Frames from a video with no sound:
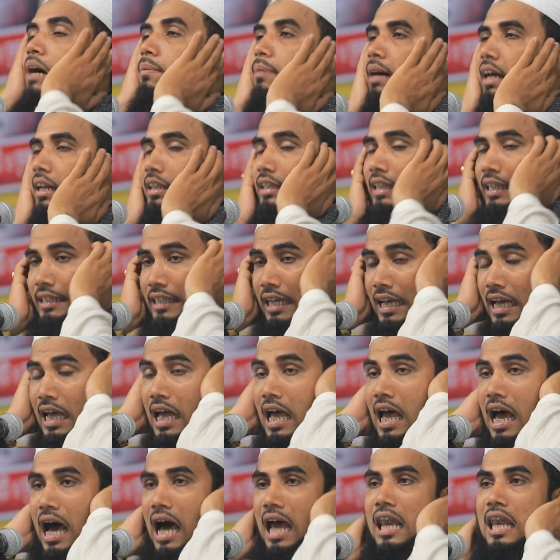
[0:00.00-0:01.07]
খাবার দিতে
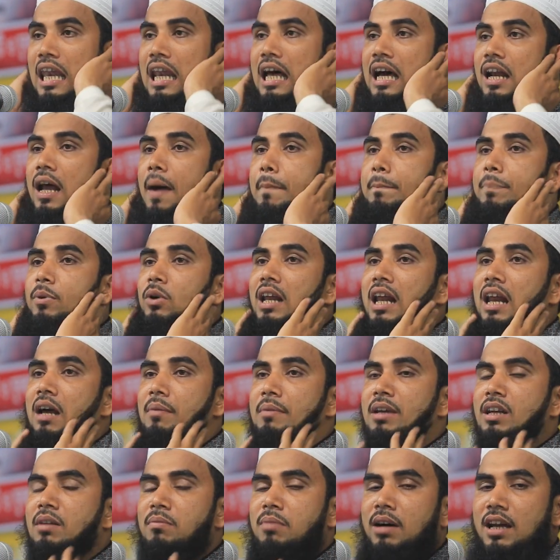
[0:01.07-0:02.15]
আল্লাহ রাব্বুল
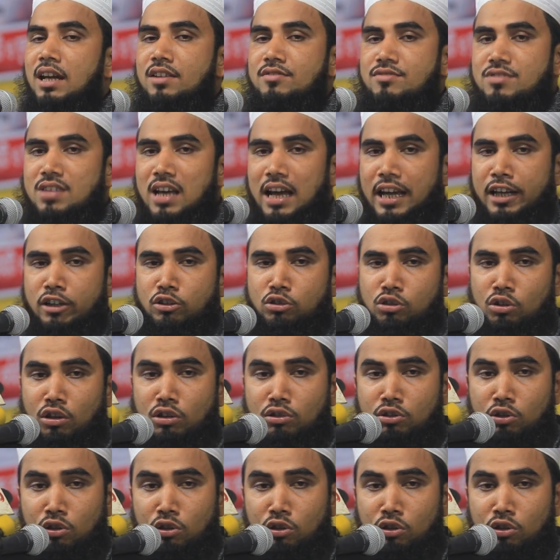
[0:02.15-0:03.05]
আলমিন বলেন সাহিদ্র